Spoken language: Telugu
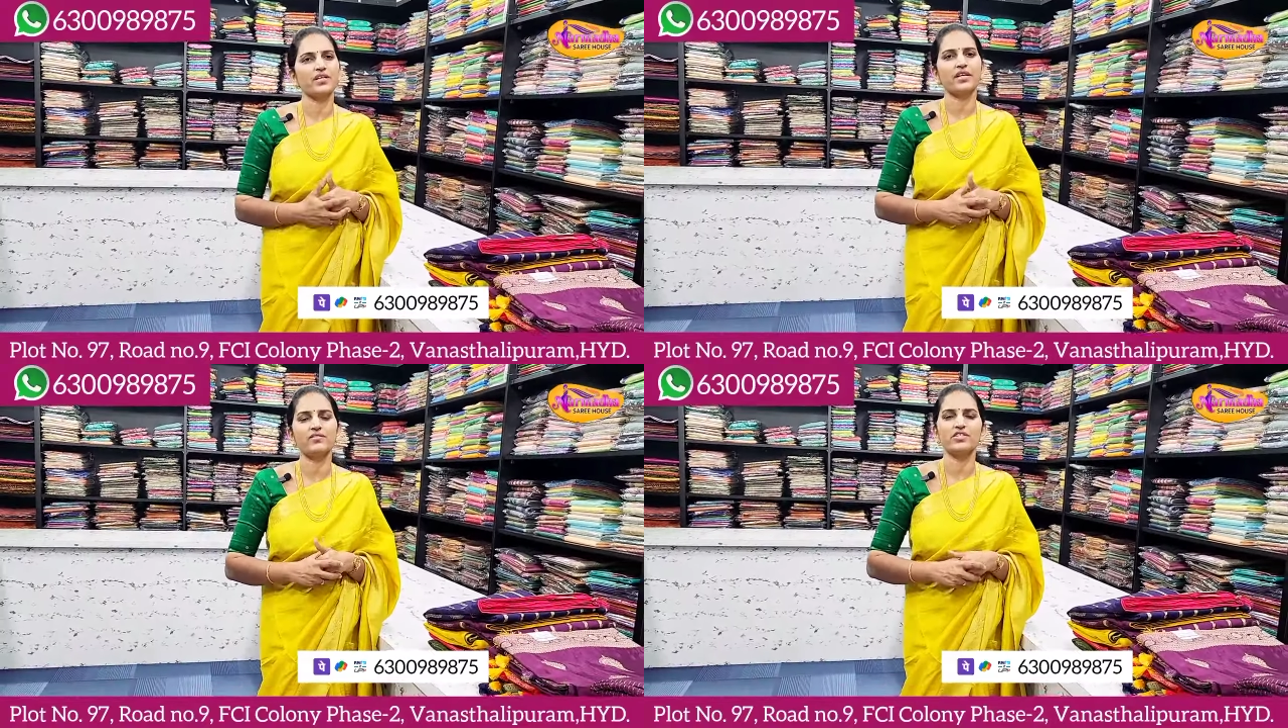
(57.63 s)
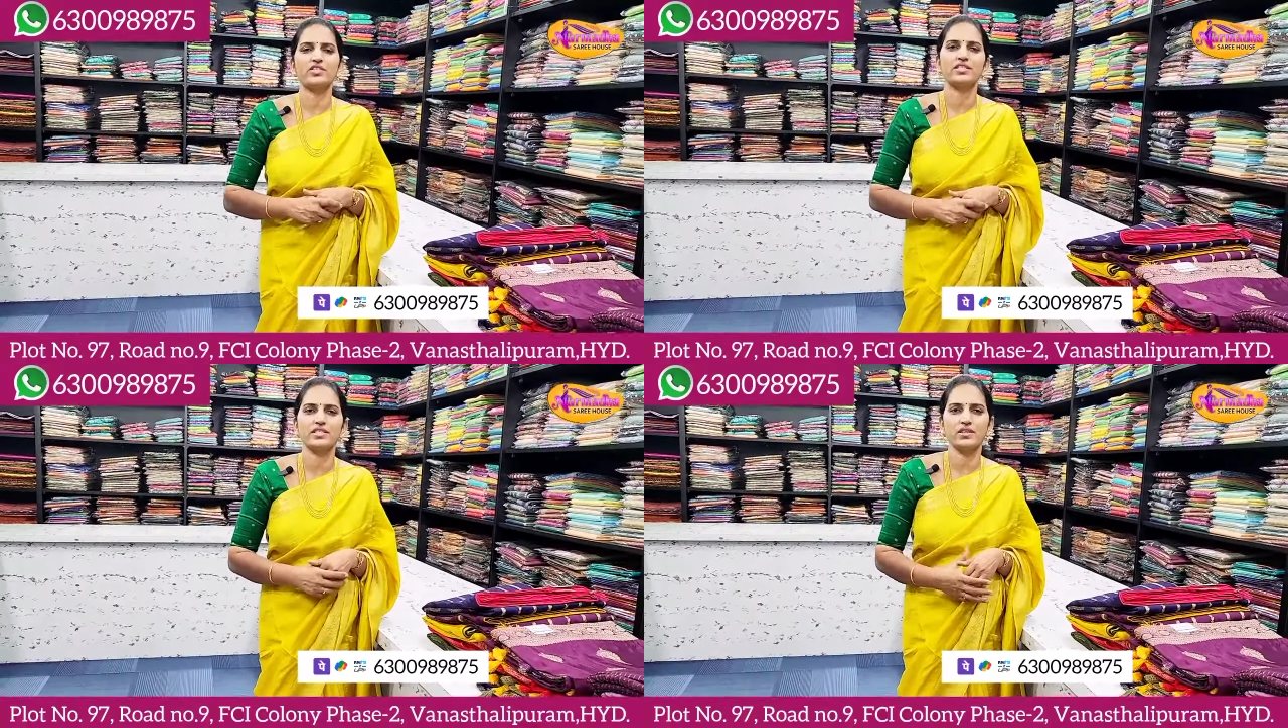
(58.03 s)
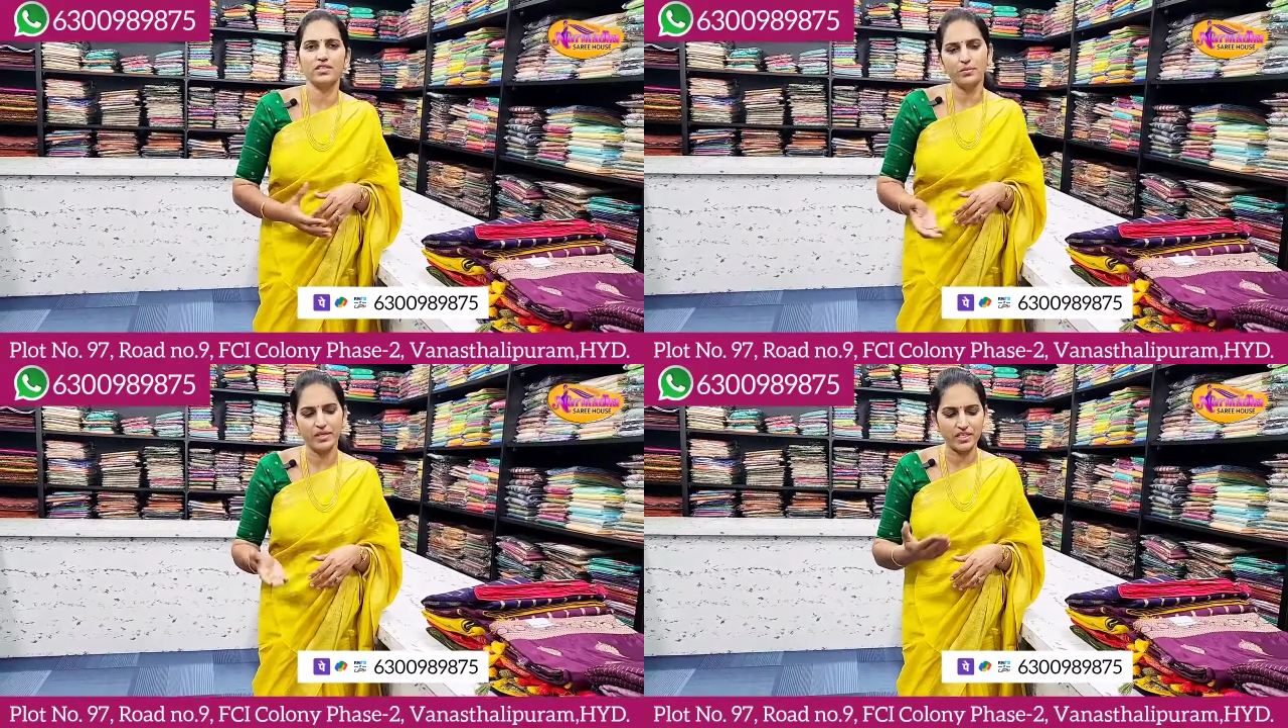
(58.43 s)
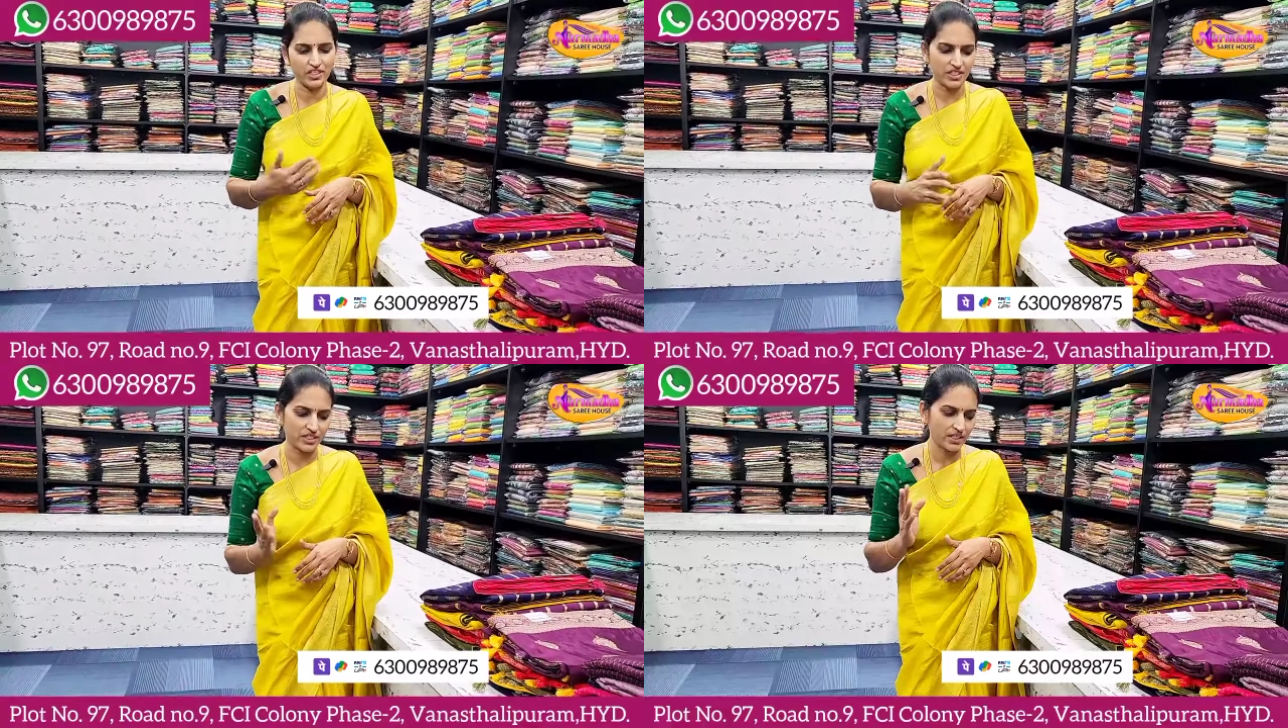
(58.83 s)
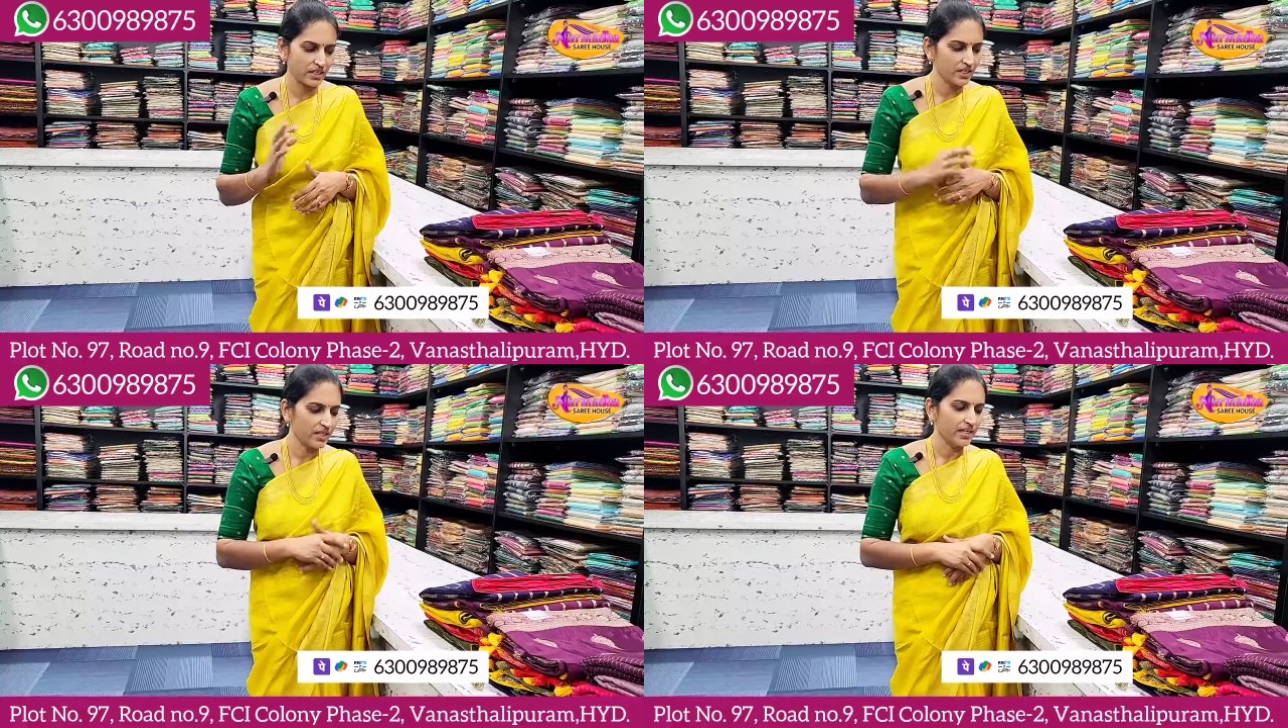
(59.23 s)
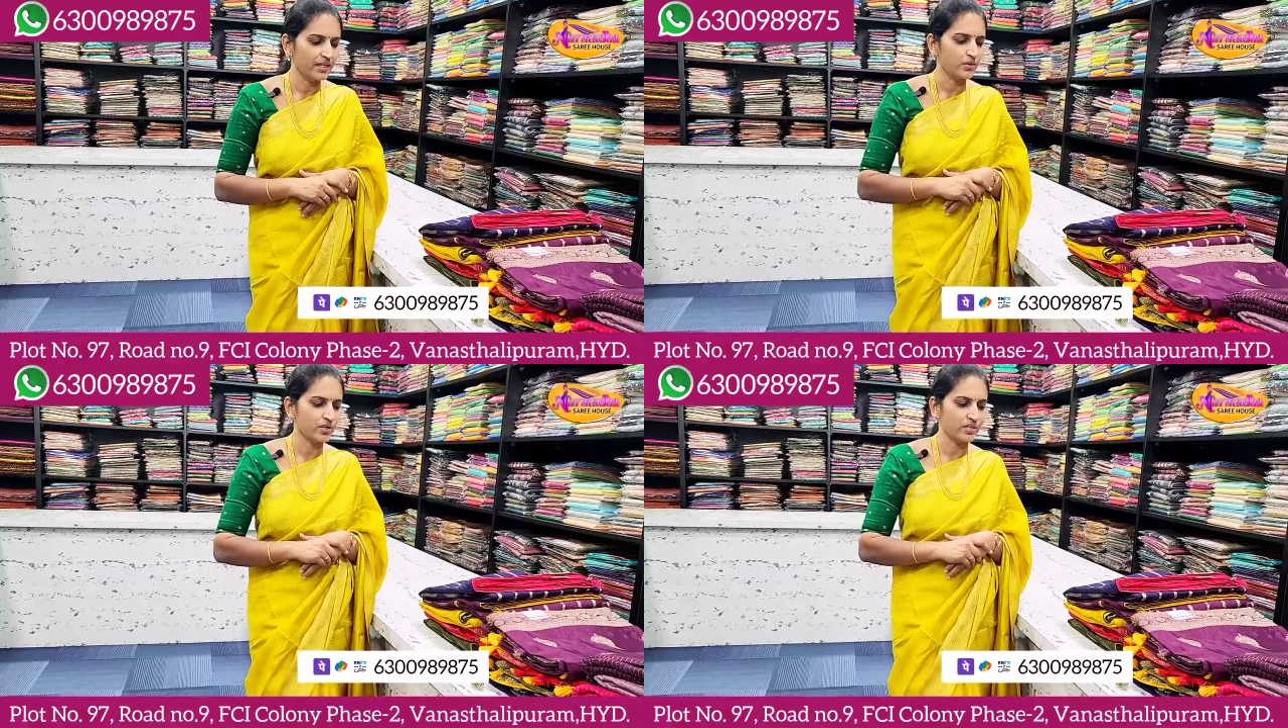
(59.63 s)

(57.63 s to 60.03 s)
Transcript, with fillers: డ్రై వాష్ చేసిన తర్వాత మీకు నచ్చినట్టుగా ఇంకో